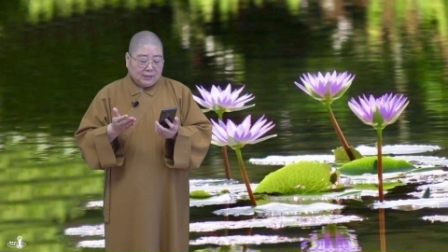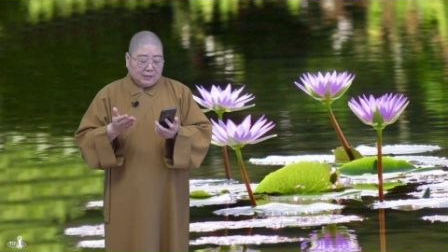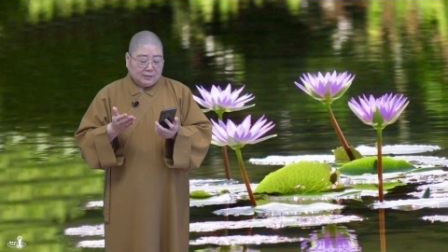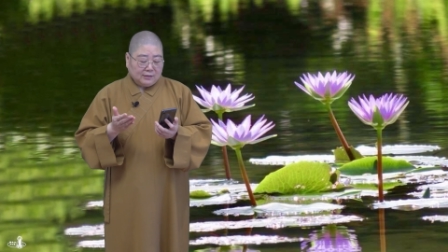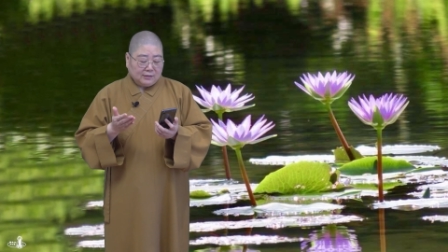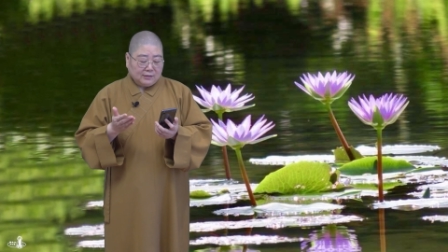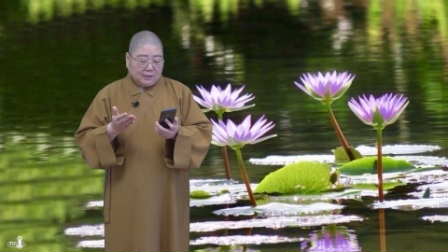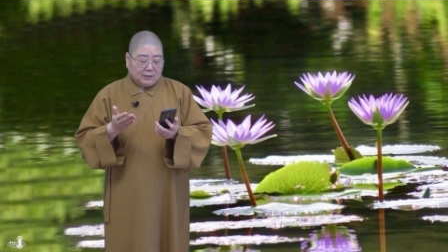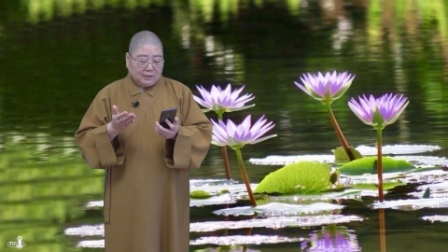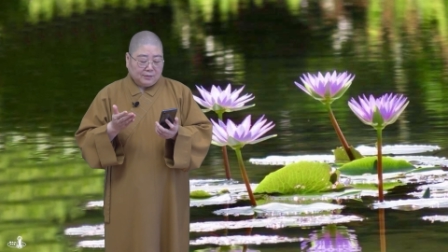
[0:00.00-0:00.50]

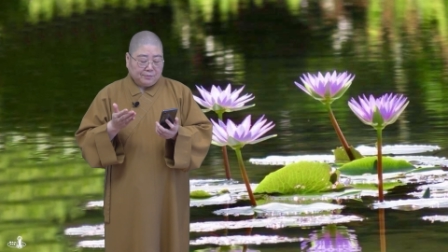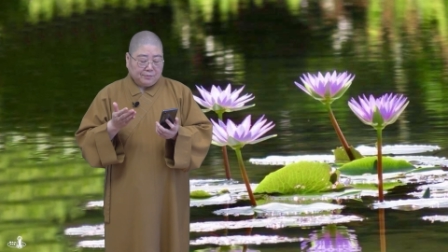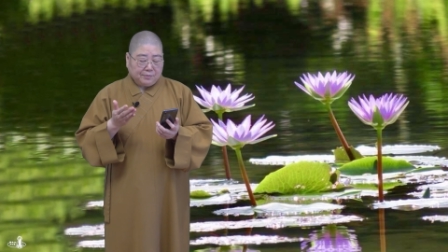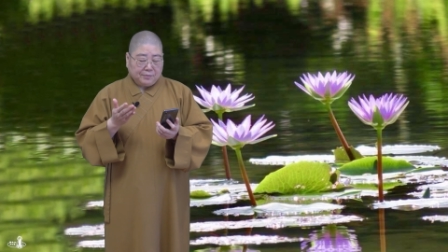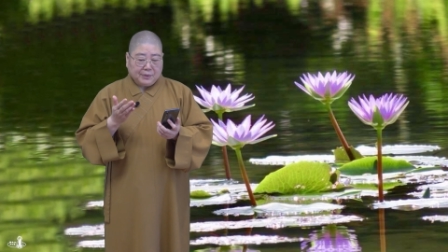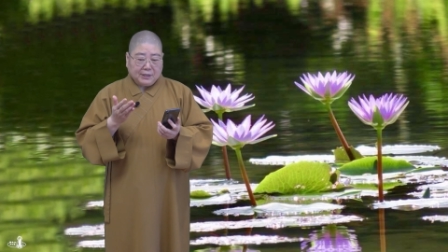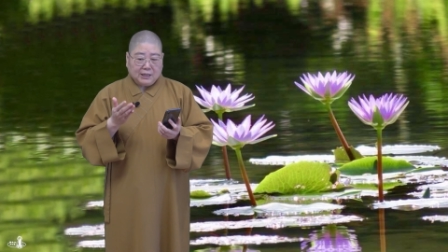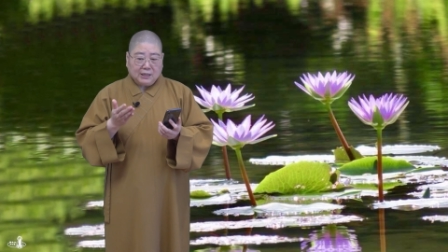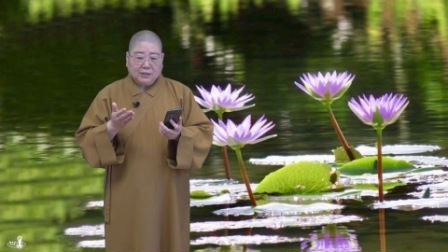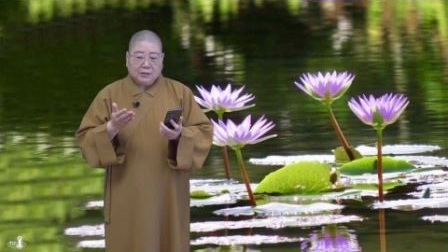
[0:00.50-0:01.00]
呃，你
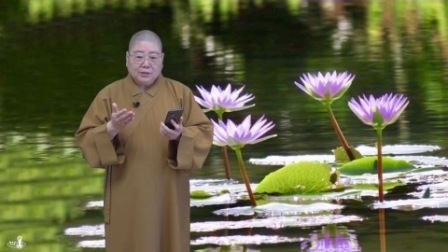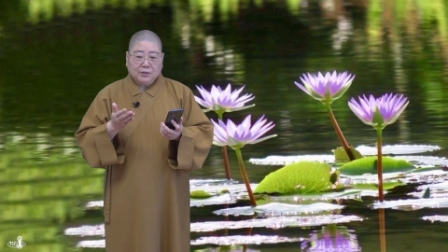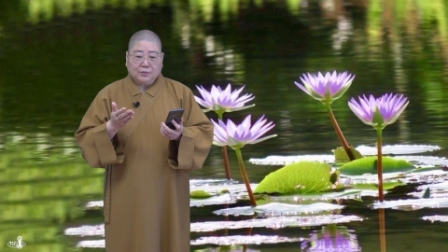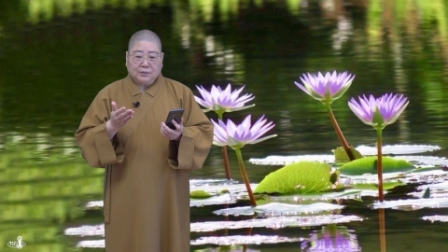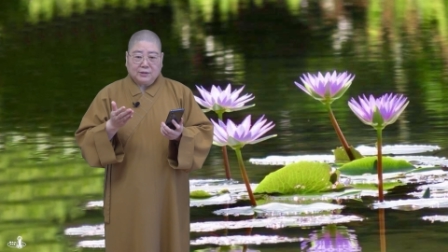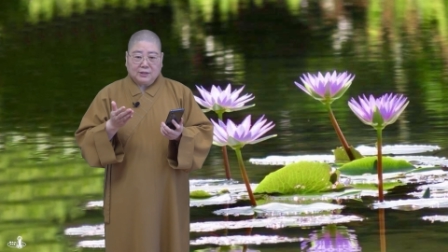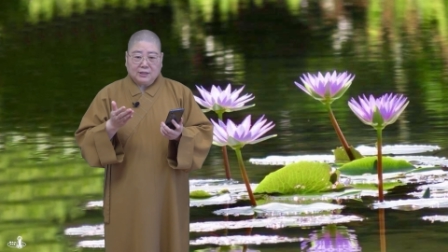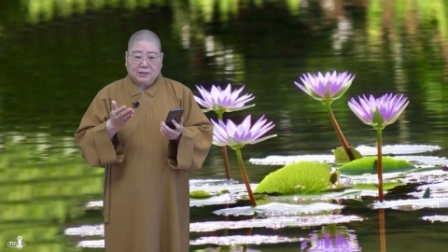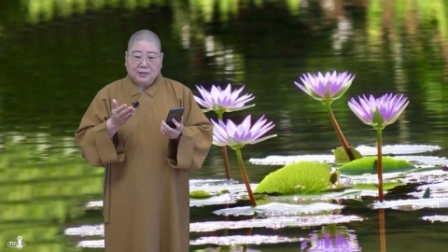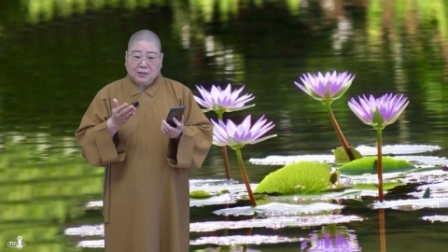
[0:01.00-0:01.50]
朋
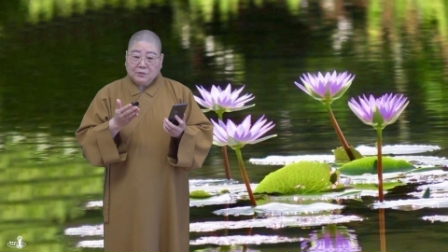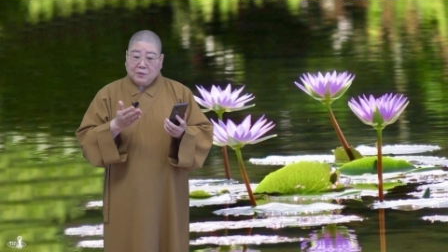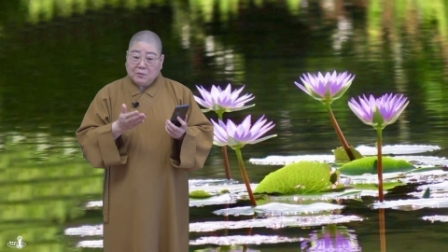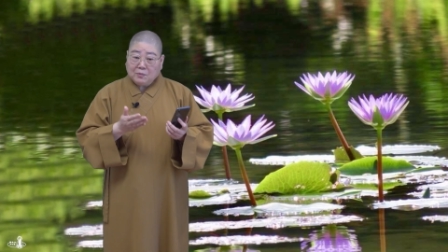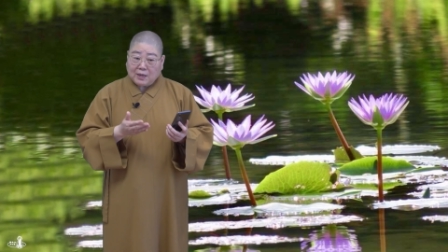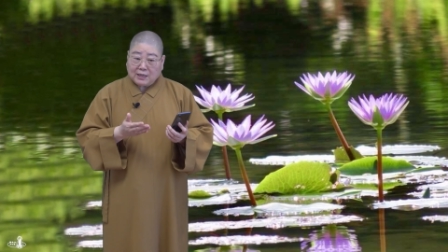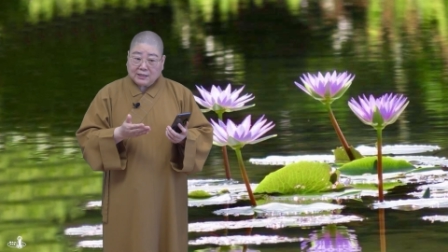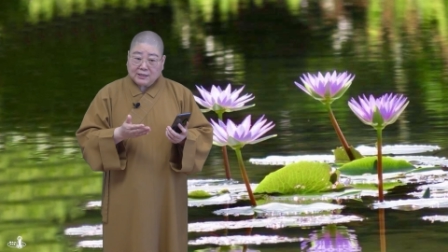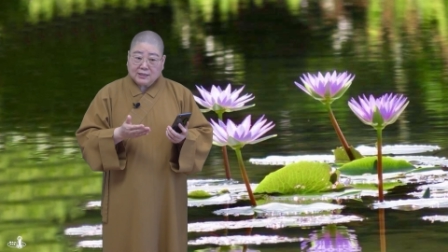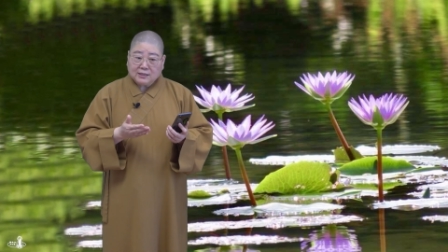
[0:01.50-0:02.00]
友的那位往